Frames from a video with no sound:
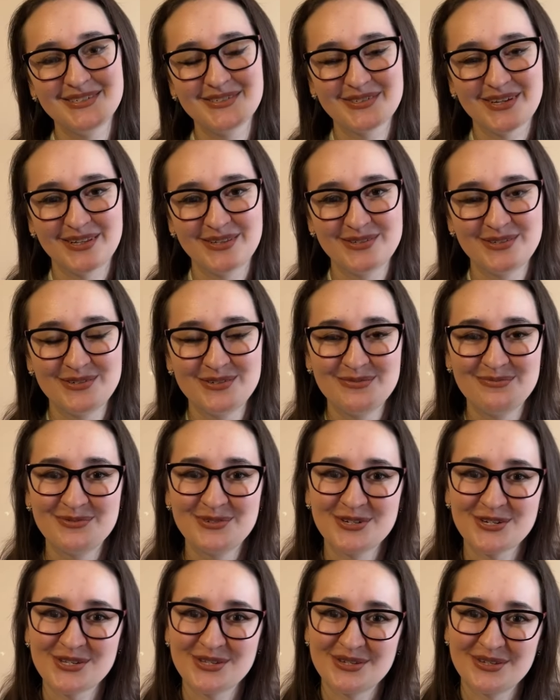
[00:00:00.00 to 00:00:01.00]
в которую
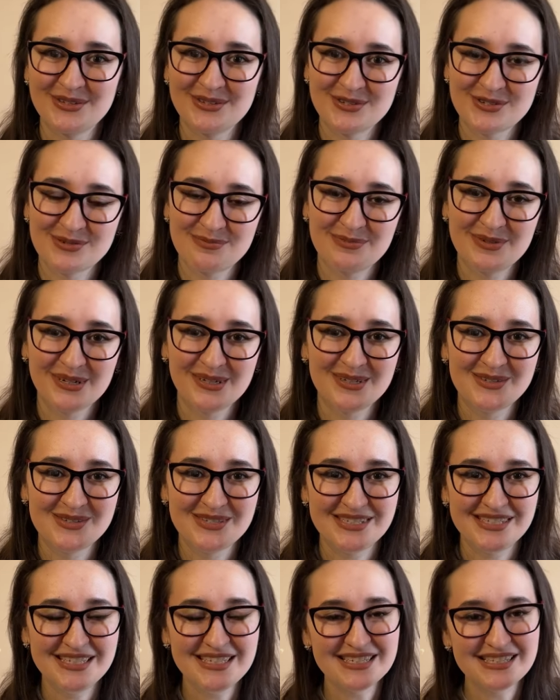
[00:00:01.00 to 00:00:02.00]
можно тоже
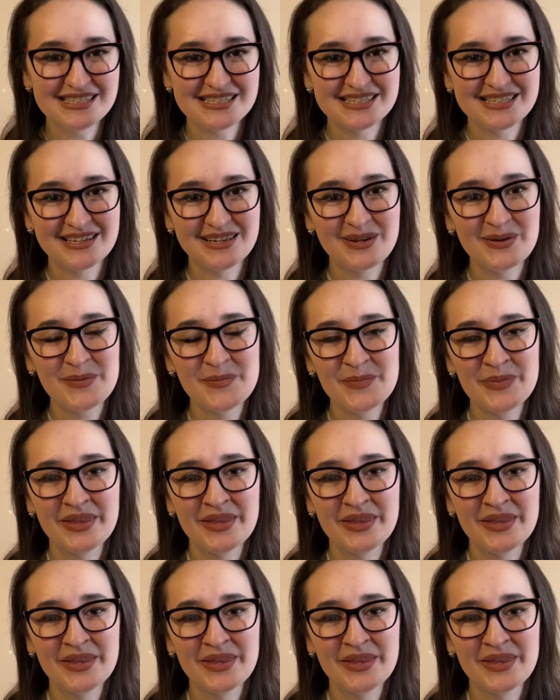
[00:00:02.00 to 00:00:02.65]
погрузиться.